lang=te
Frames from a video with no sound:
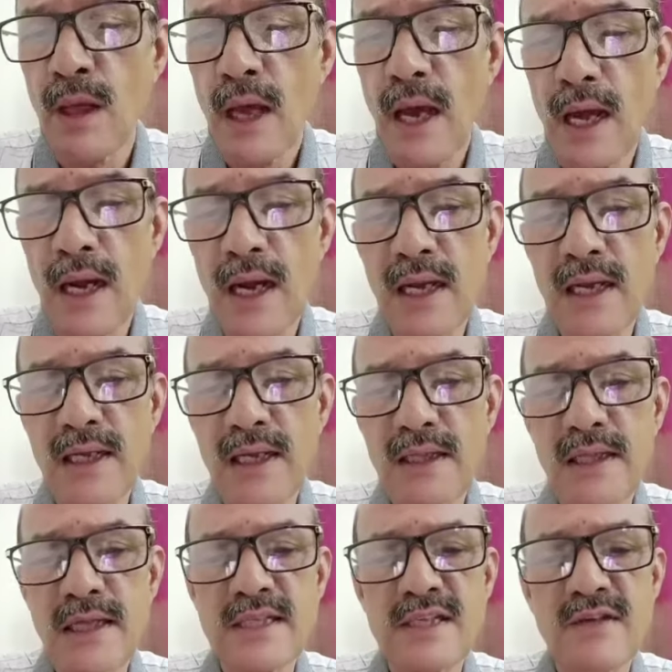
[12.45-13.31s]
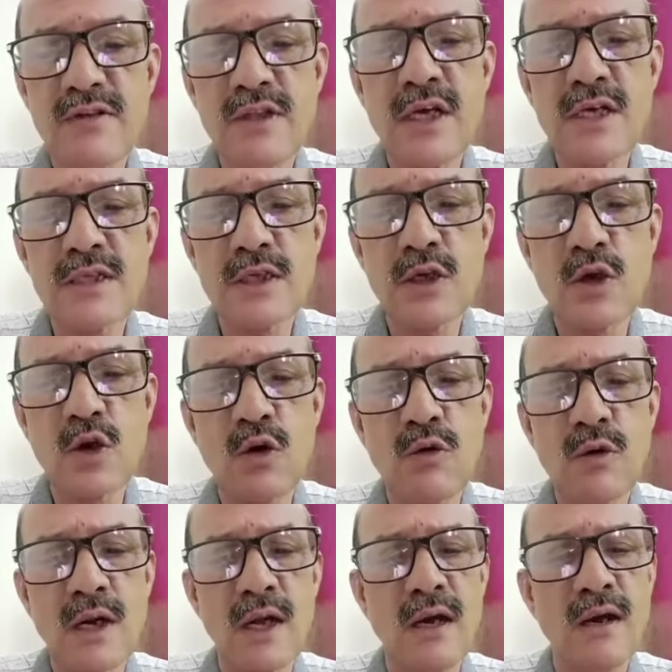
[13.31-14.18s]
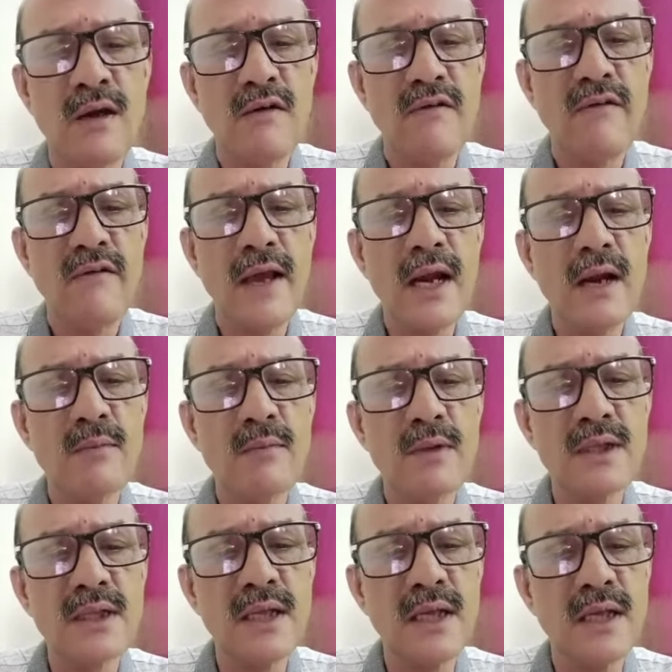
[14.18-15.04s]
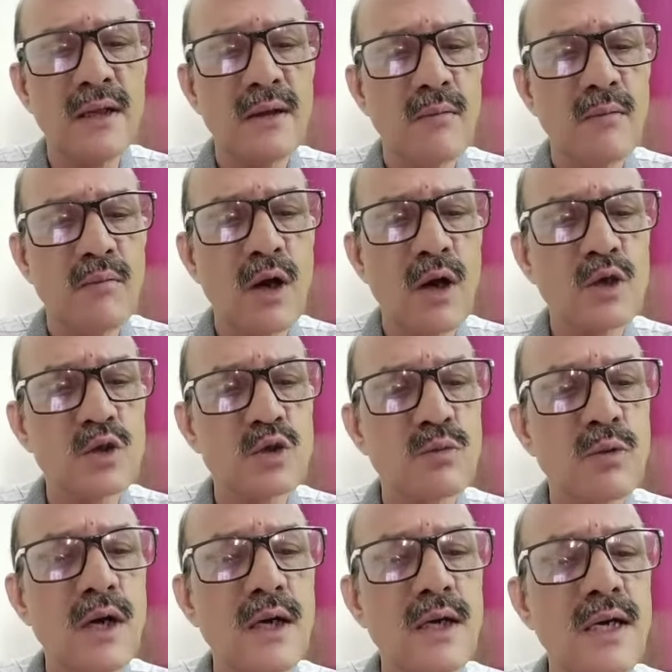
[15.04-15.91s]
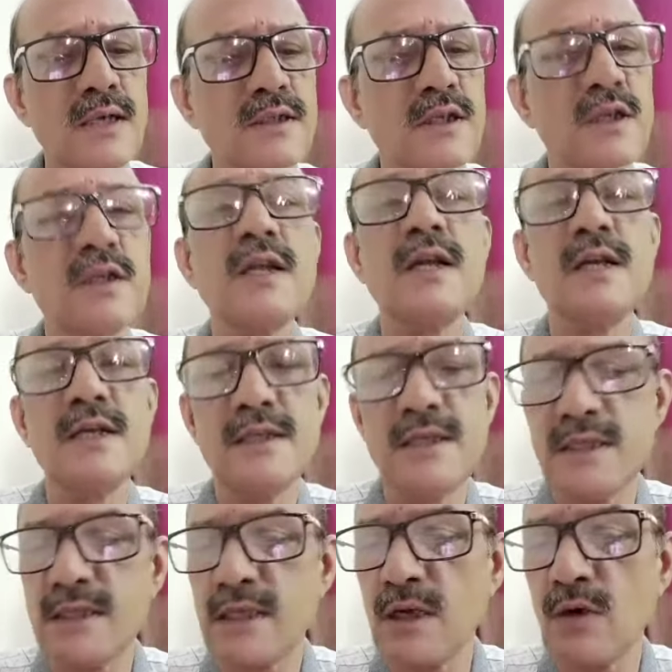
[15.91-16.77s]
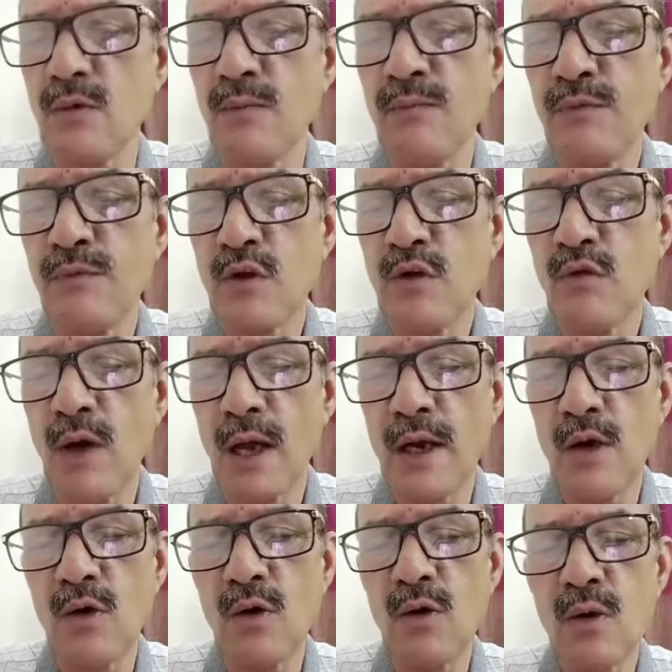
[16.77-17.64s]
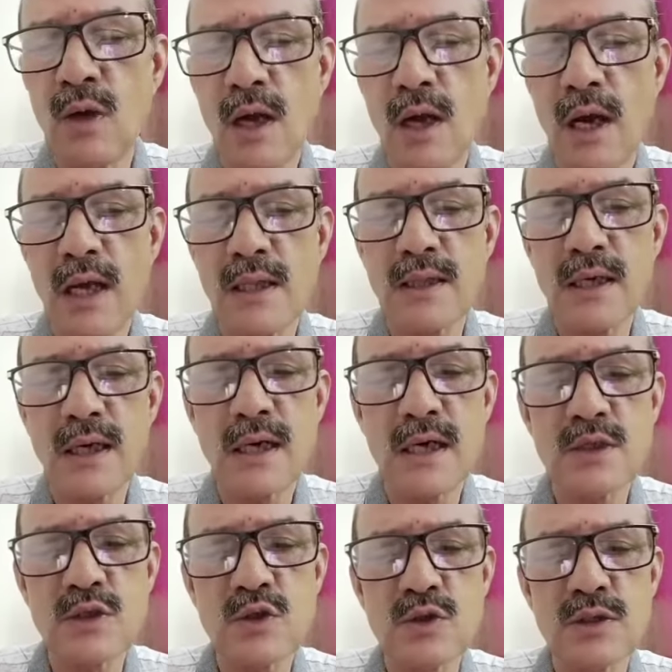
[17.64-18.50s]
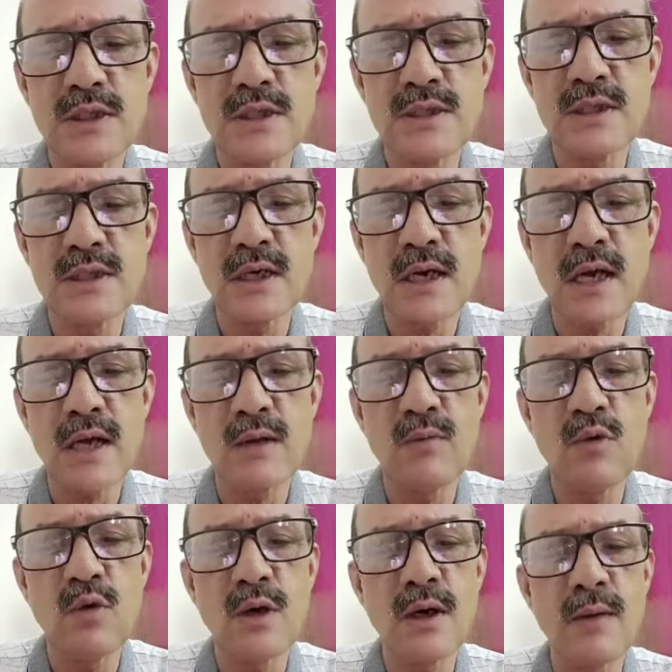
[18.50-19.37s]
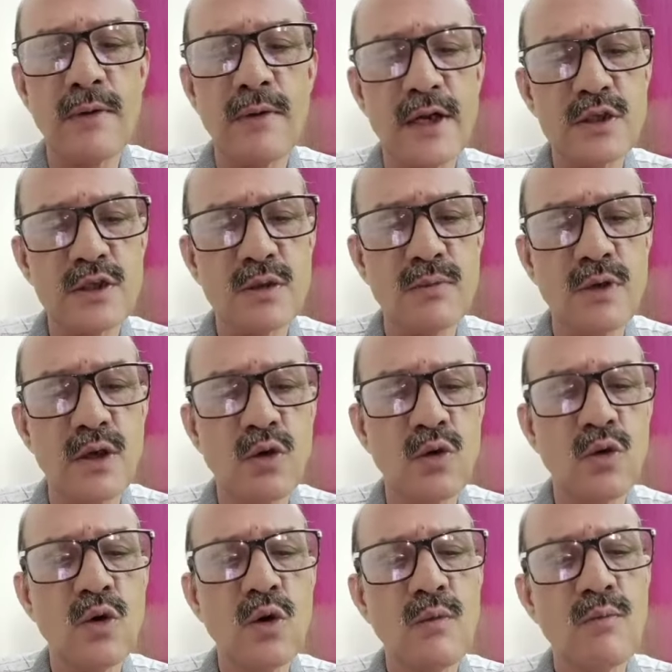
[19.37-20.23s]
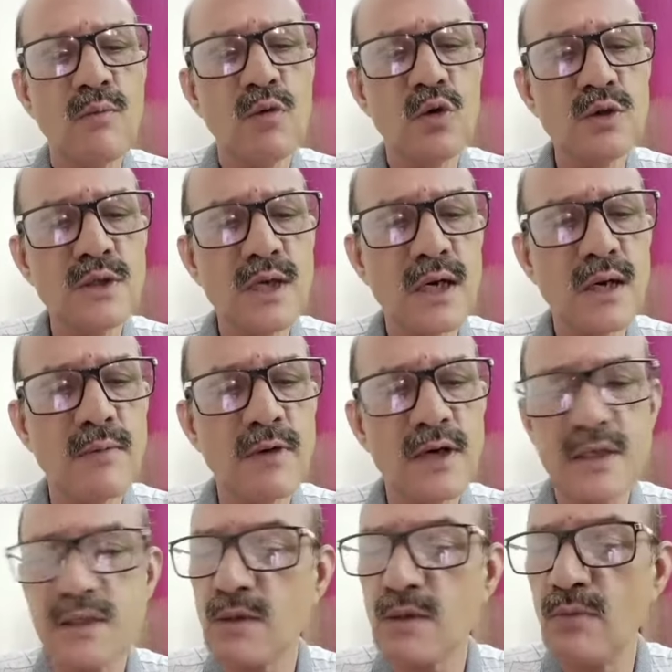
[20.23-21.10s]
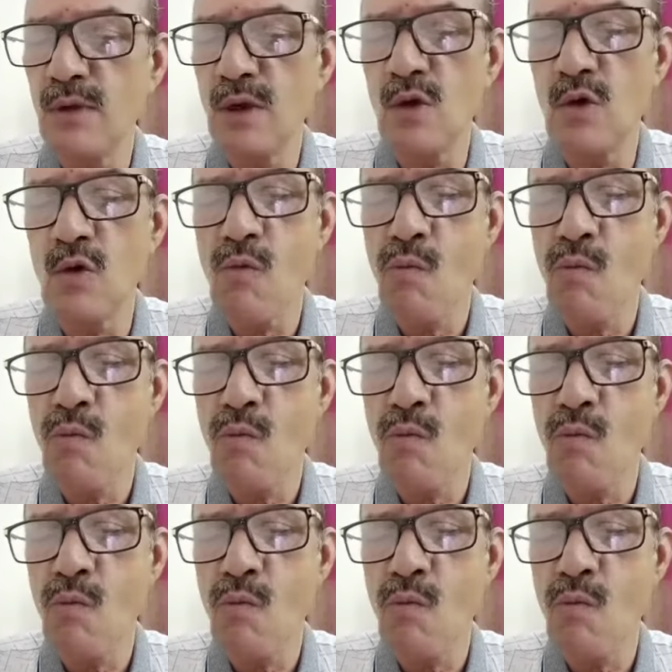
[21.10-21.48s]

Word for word: అలాగే దేశ విదేశాల్లో ఉన్న వేల మంది మాకు శుభాకాంక్షలు తెలియజేశారు వారిలో ఆంధ్ర అసోసియేషన్ నాగ్పూర్ కమిటీ సభ్యులు పూజా కమిటీ సభ్యులు